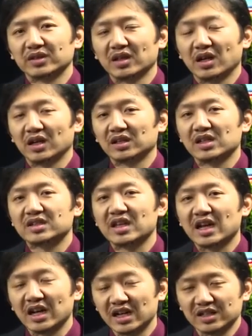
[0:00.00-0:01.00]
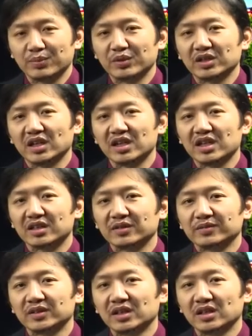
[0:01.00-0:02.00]
啊，那显然是不合理的
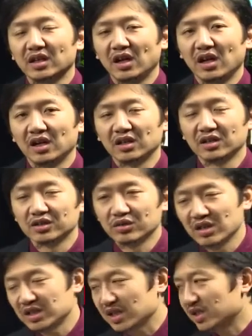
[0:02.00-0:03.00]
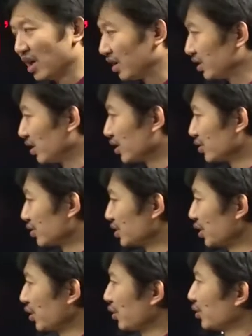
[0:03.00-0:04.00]
啊。所以这强调了就
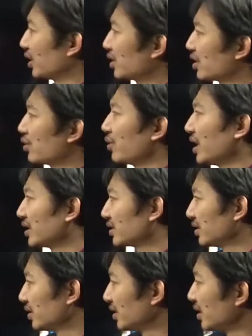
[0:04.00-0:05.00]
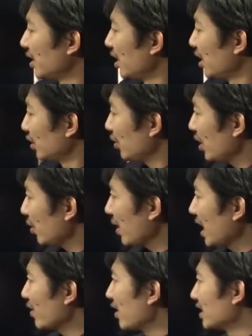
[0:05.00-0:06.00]
交友的这个原则，对
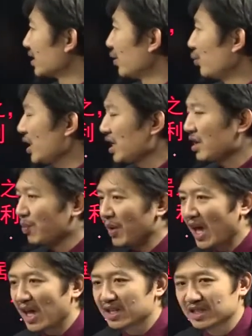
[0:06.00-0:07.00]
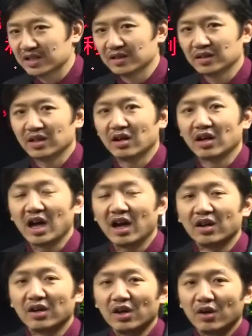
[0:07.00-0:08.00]
话原则，问以辩之。好
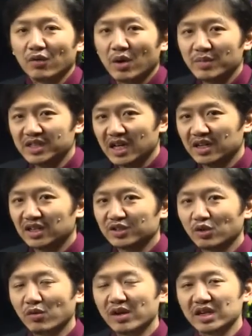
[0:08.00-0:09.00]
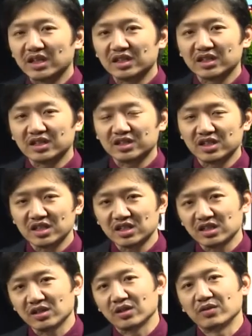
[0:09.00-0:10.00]
了，我们在和周围人的这个知
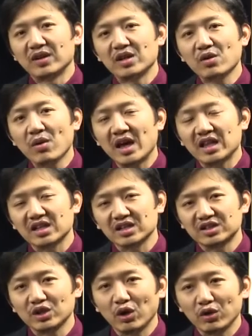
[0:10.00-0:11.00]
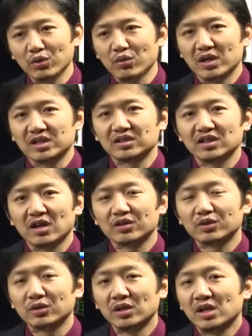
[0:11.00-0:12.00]
识文化的这个交流过程当
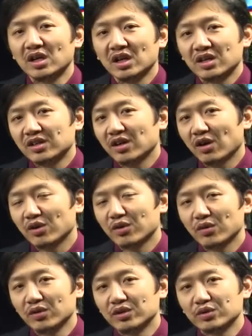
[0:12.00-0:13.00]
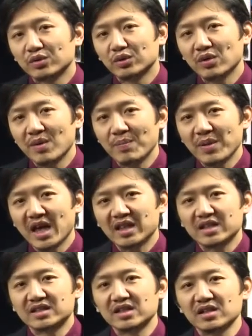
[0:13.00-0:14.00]
中，要有一种论辩
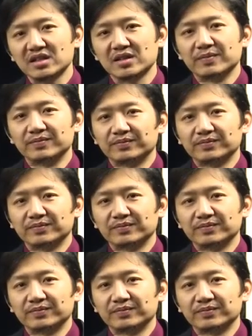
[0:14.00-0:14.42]
的精神，